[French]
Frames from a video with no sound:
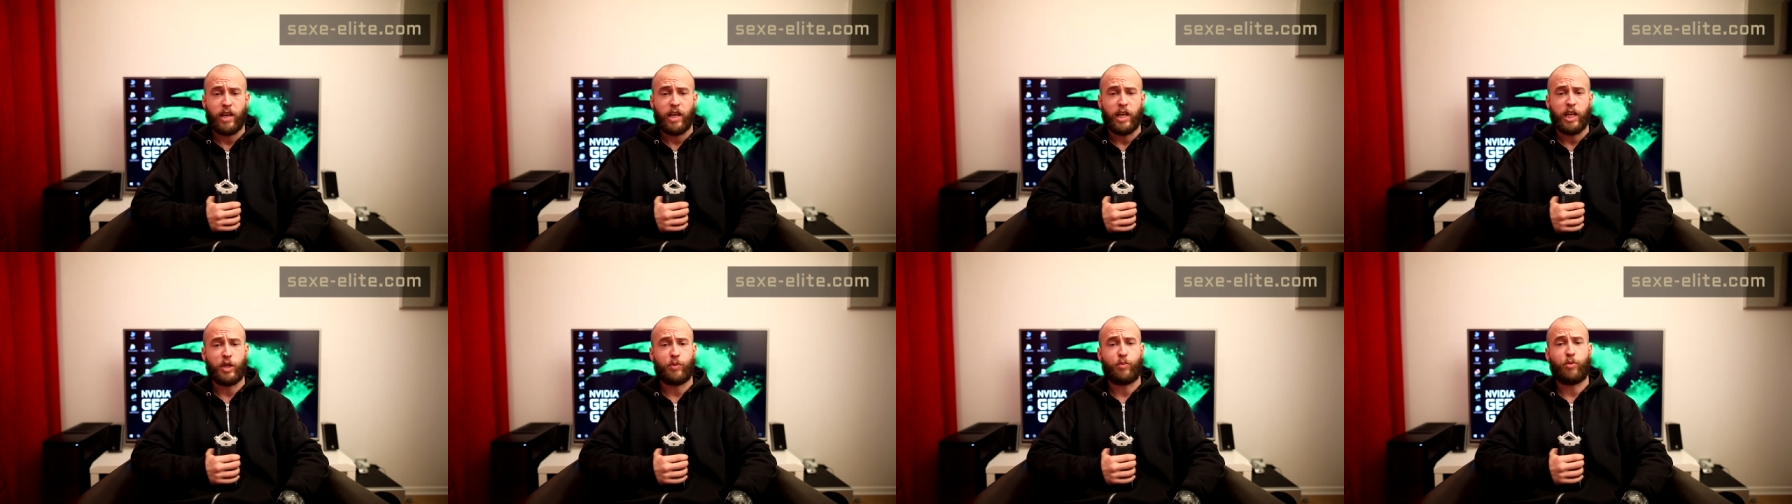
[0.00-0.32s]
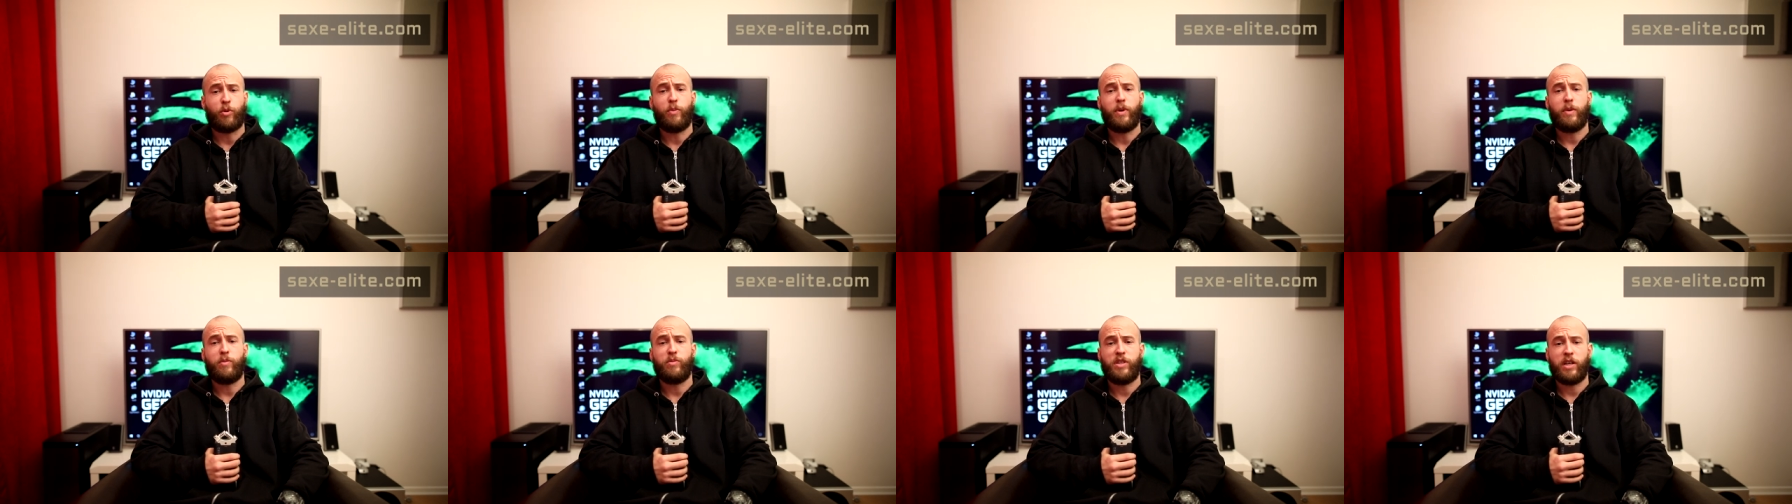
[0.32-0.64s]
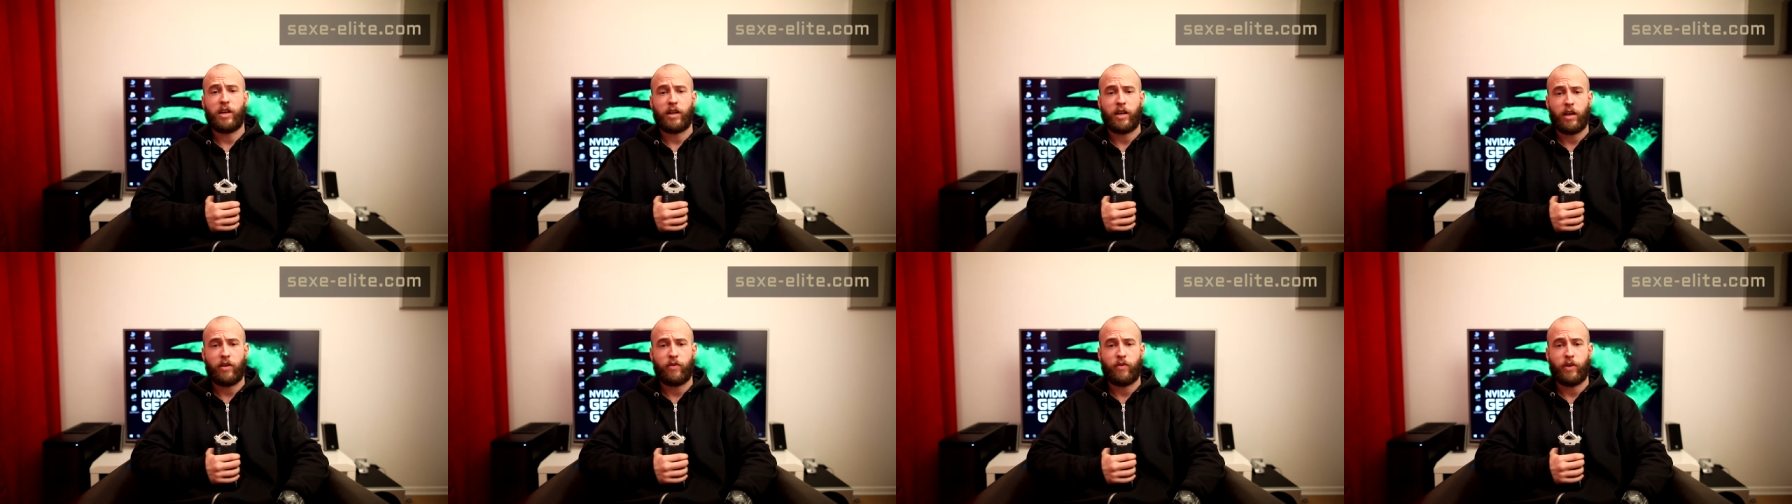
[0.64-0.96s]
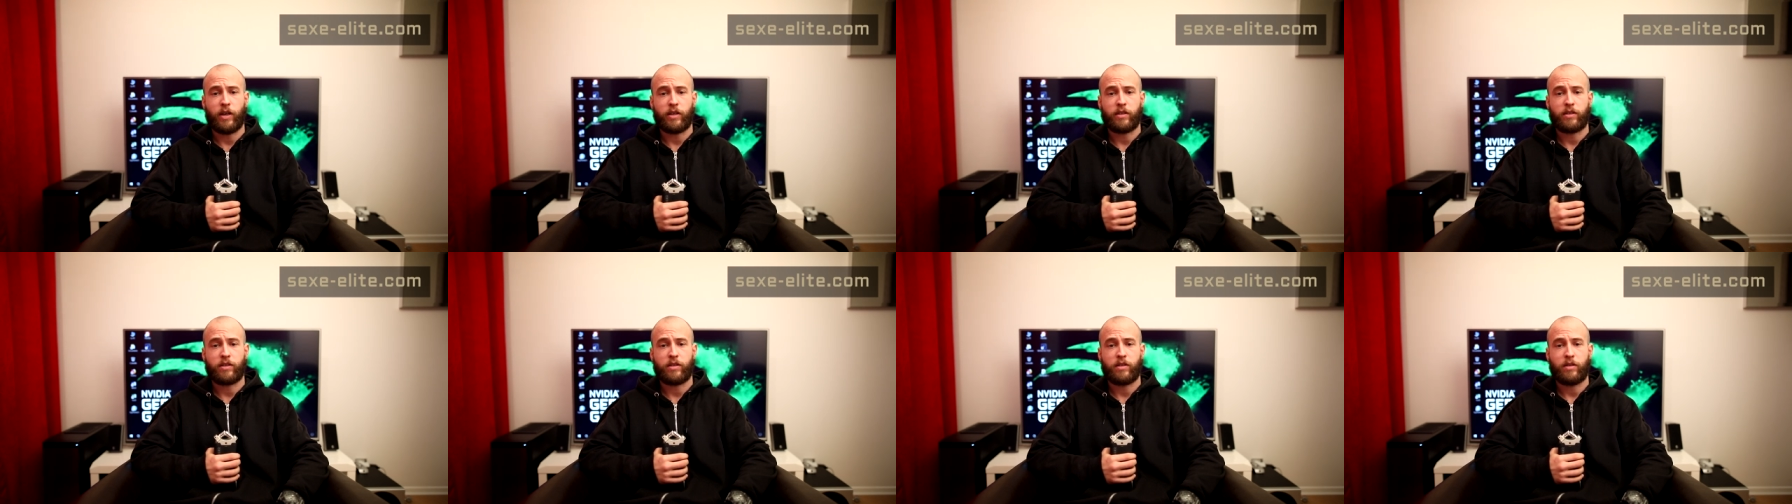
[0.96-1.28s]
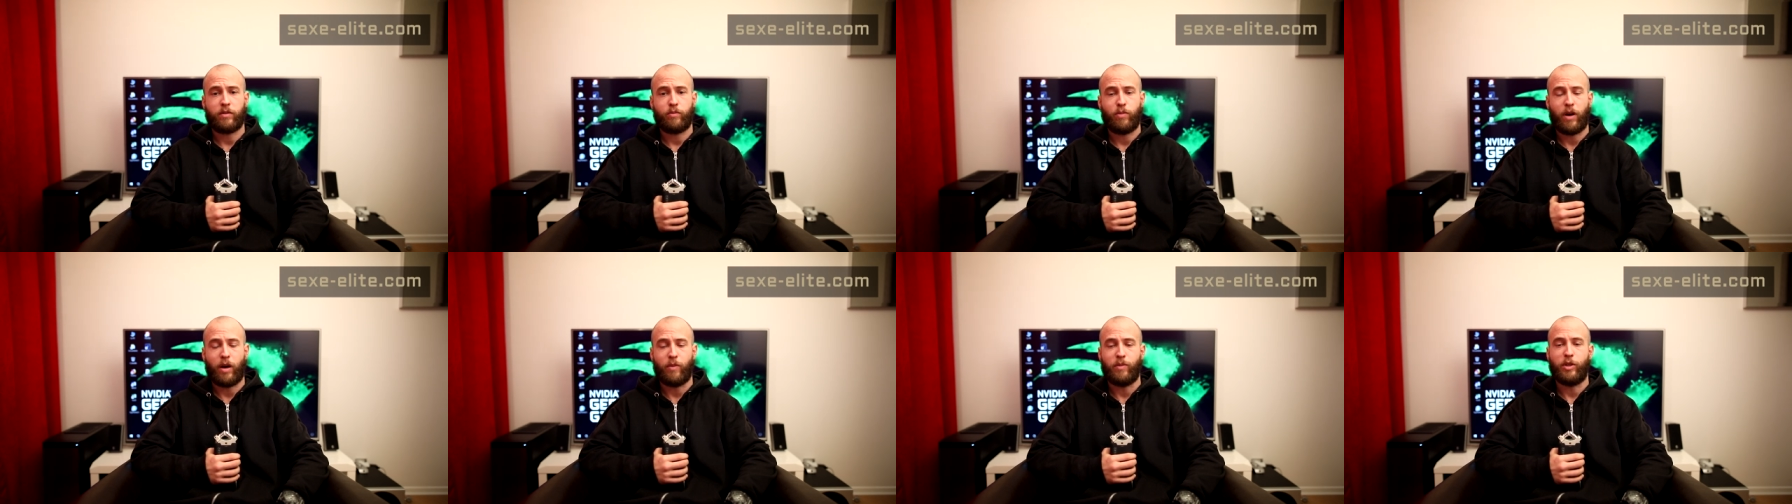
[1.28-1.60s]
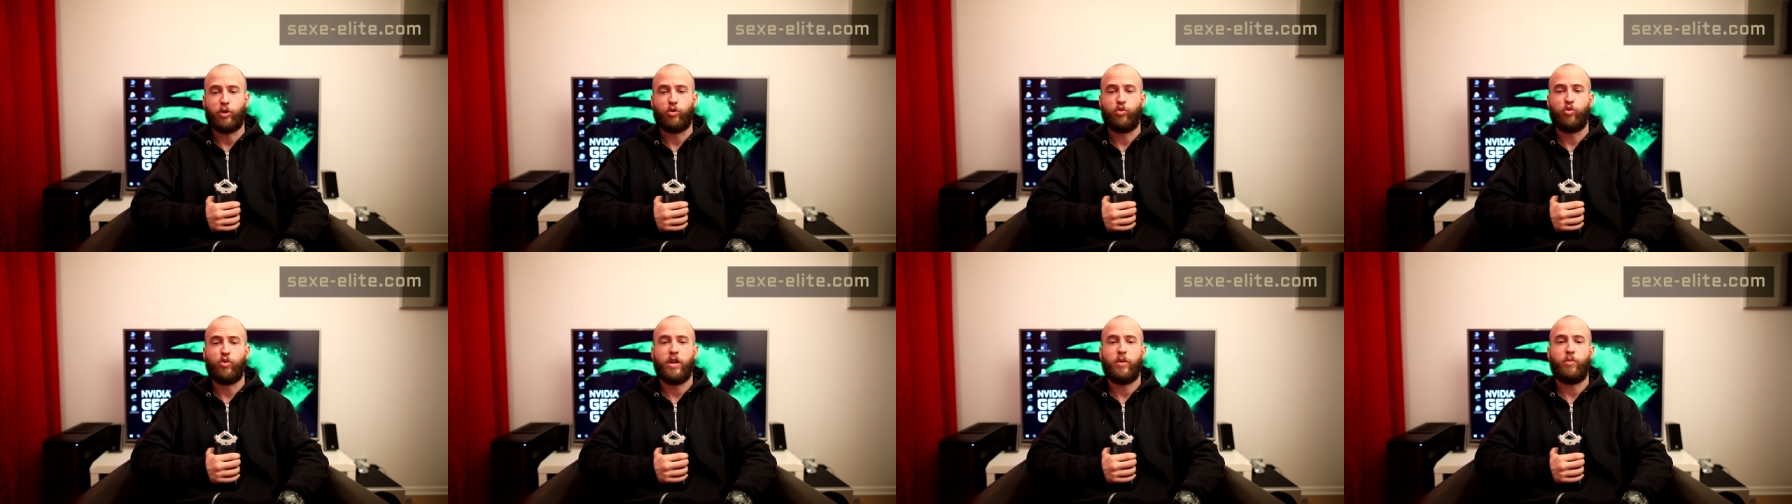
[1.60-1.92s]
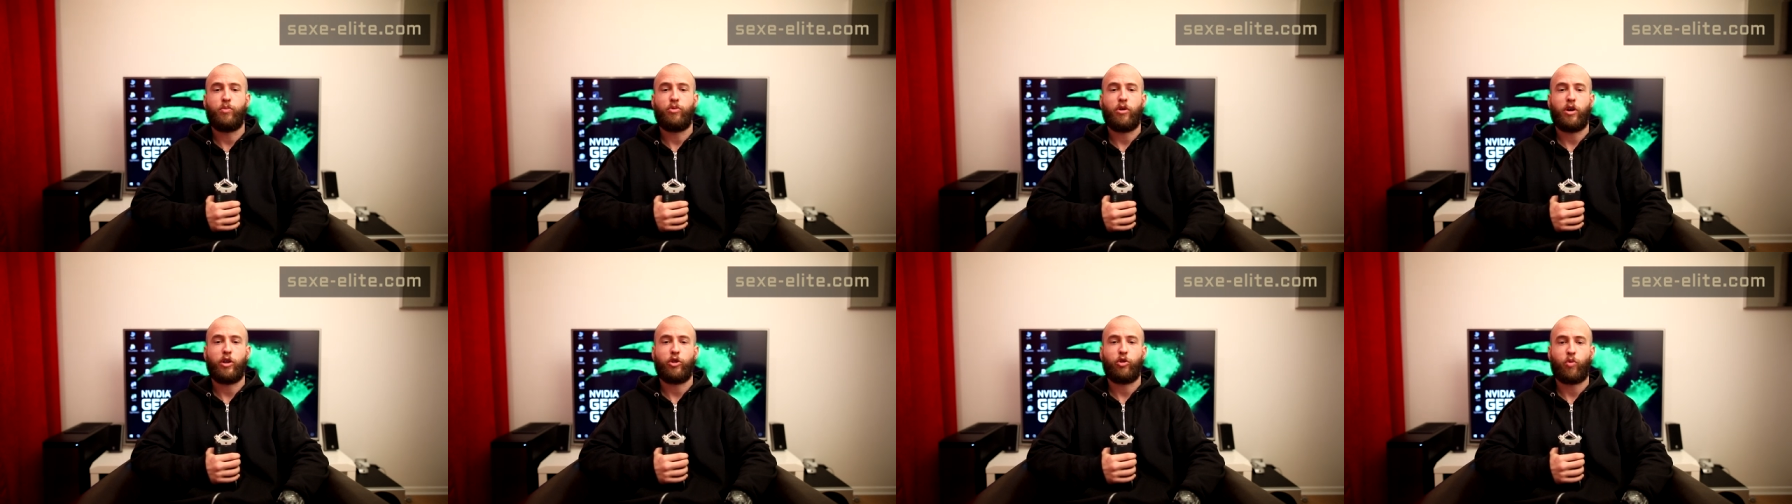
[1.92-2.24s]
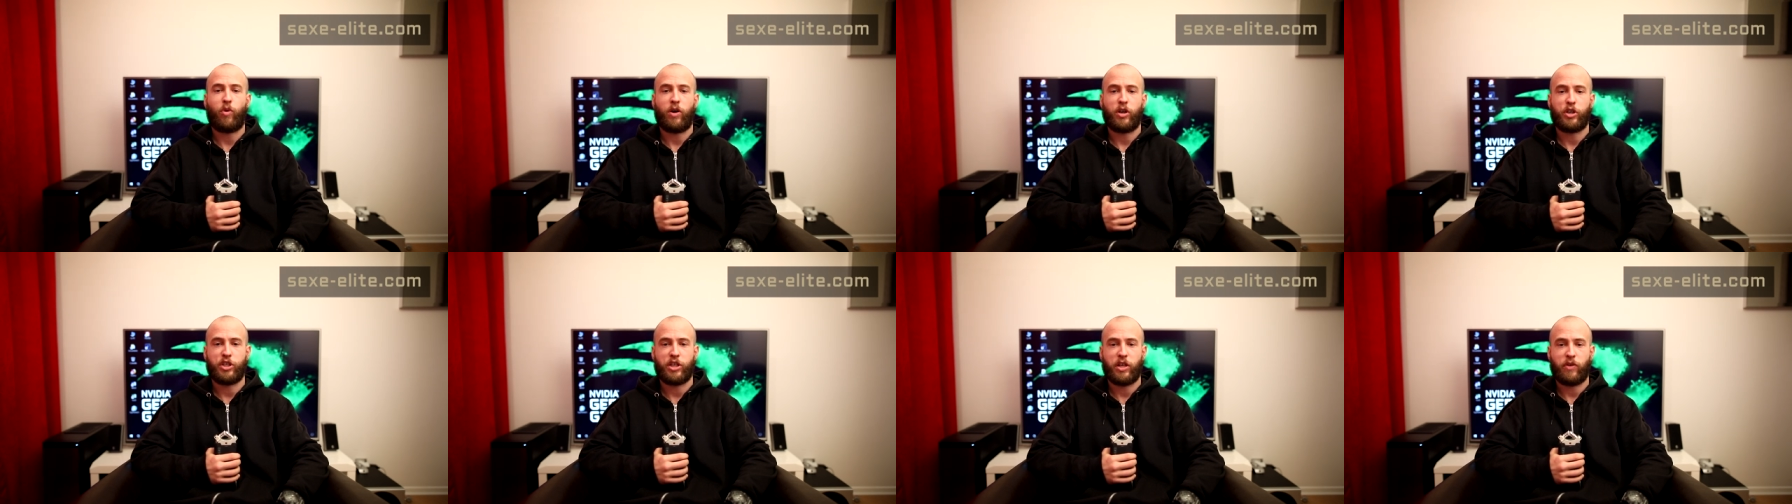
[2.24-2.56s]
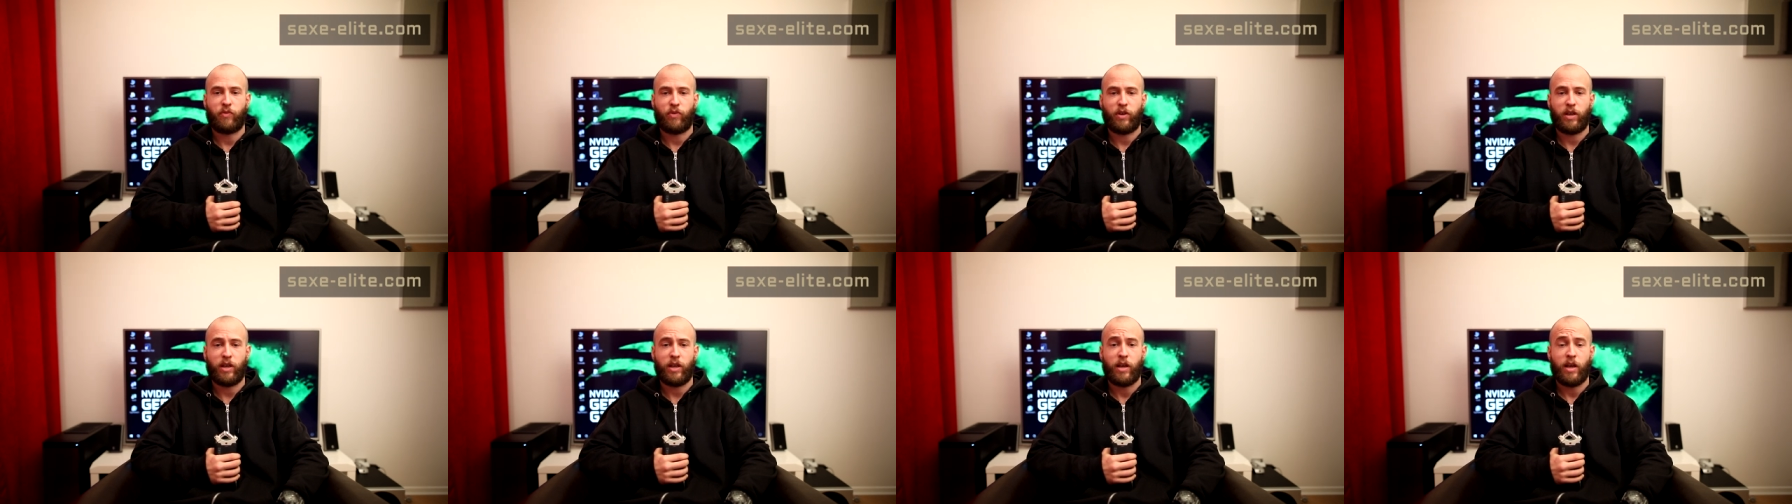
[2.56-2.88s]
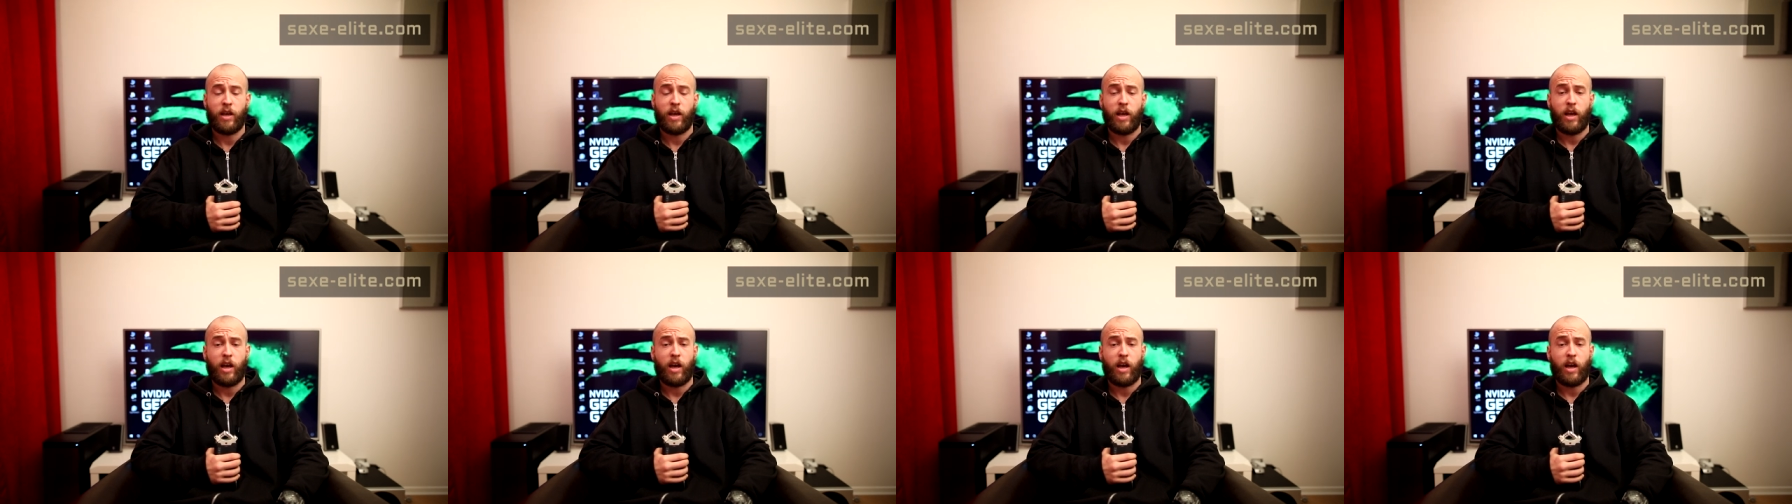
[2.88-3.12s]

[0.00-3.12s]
Et je peux même dire l'inverse. Parmi tous les plans à trois que j'ai fait